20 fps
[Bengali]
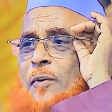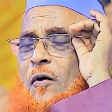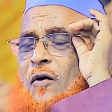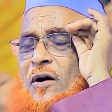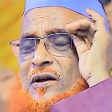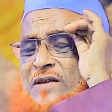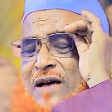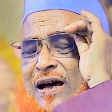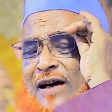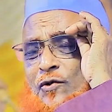
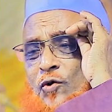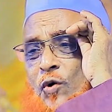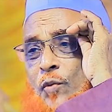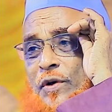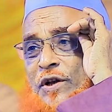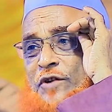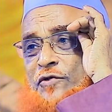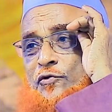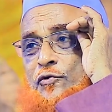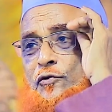পাওয়া যায়
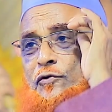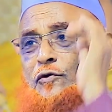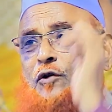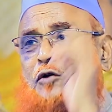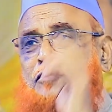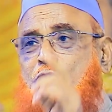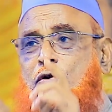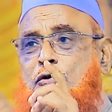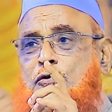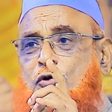নবীর
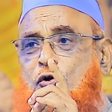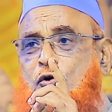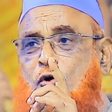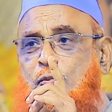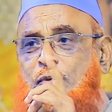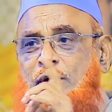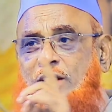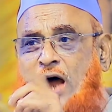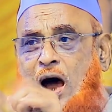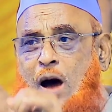সুন্নত অর্থ
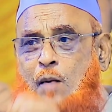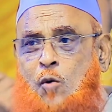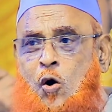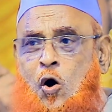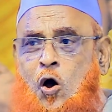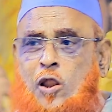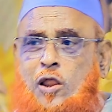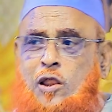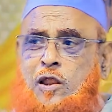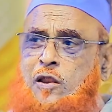নবীর
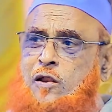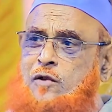আমল